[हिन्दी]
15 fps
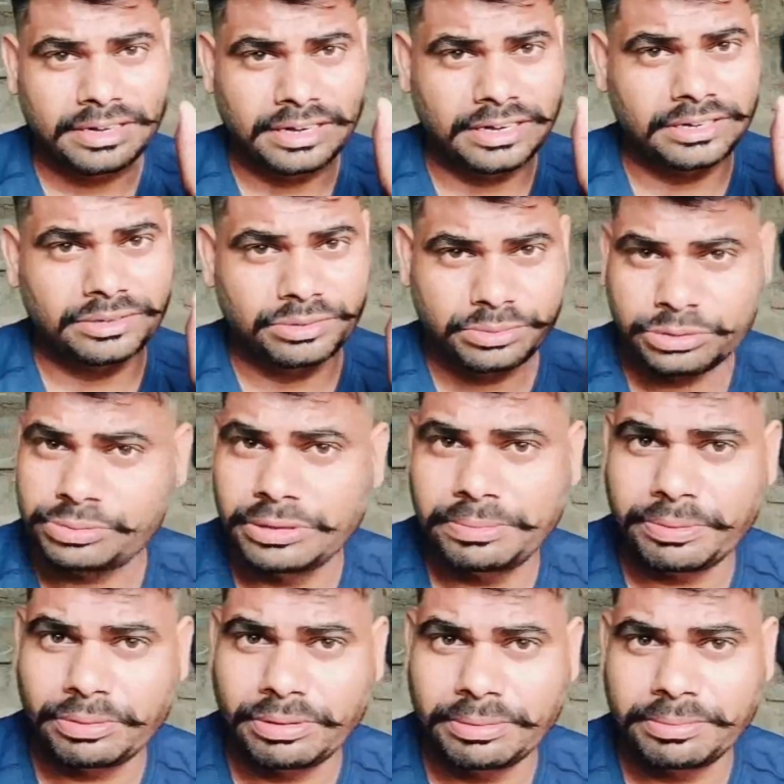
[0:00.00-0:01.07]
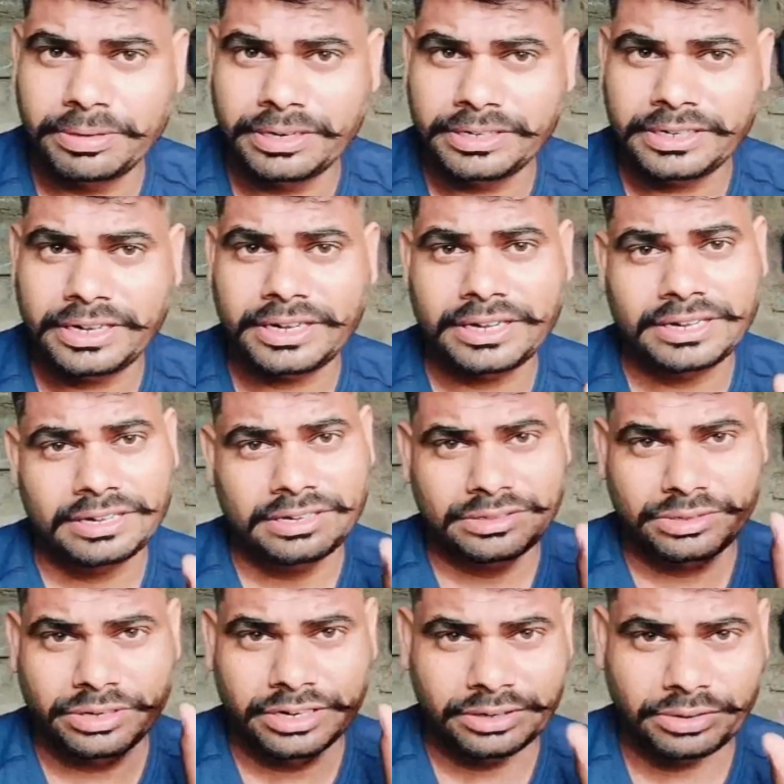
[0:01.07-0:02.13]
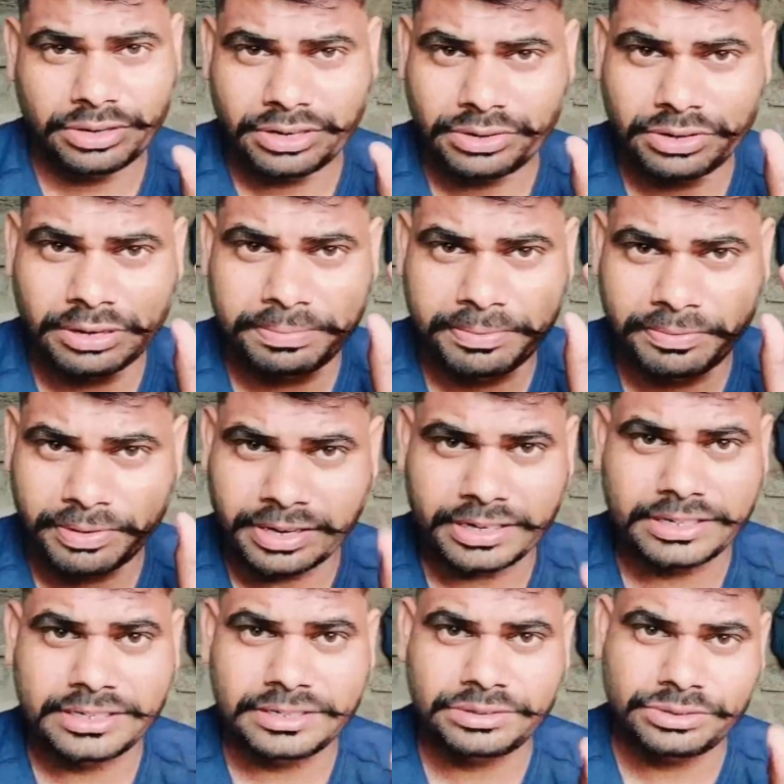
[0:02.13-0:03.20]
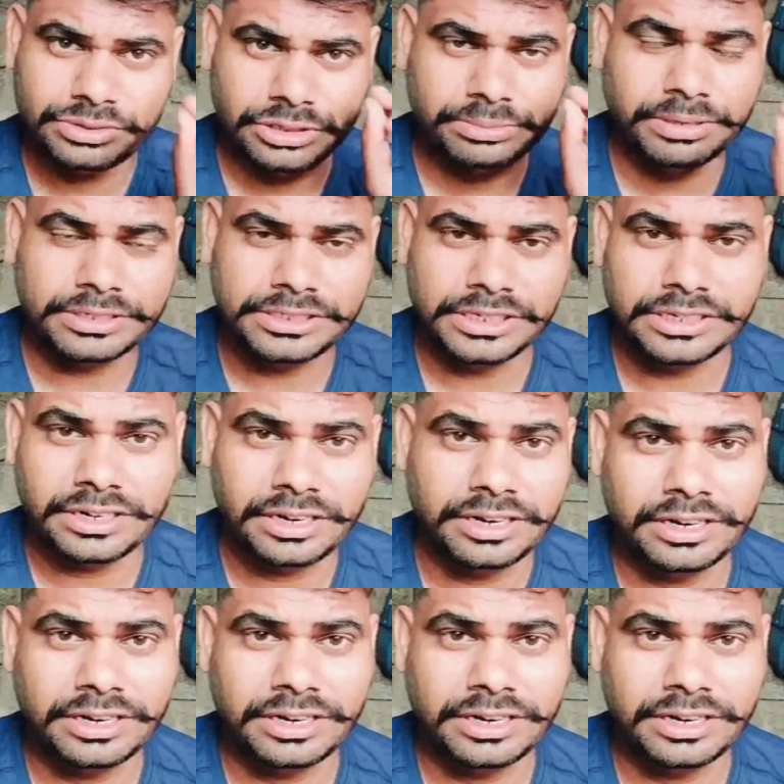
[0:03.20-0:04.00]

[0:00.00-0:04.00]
अगर उसमें प्रॉब्लम नहीं है तो एनकाउंटर को आप वायरिंग है उसको एक बार चेक कर